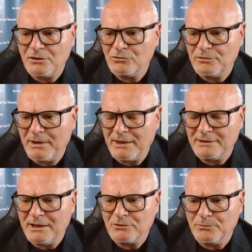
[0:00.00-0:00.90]
non c'è mai
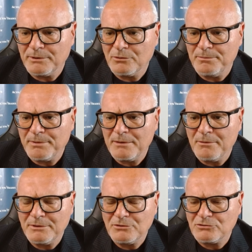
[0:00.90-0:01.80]
andato, per cui per il
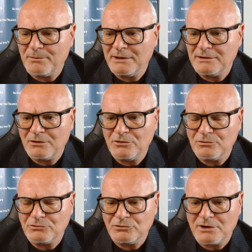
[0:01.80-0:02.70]
momento siamo all'interno di
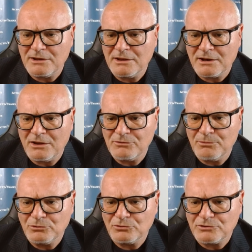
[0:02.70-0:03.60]
questo trading range
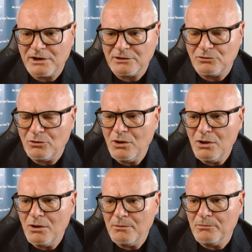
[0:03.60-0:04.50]
molto stretto,
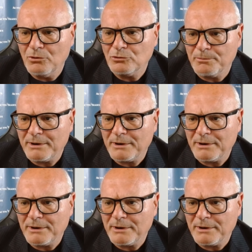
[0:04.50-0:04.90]
molto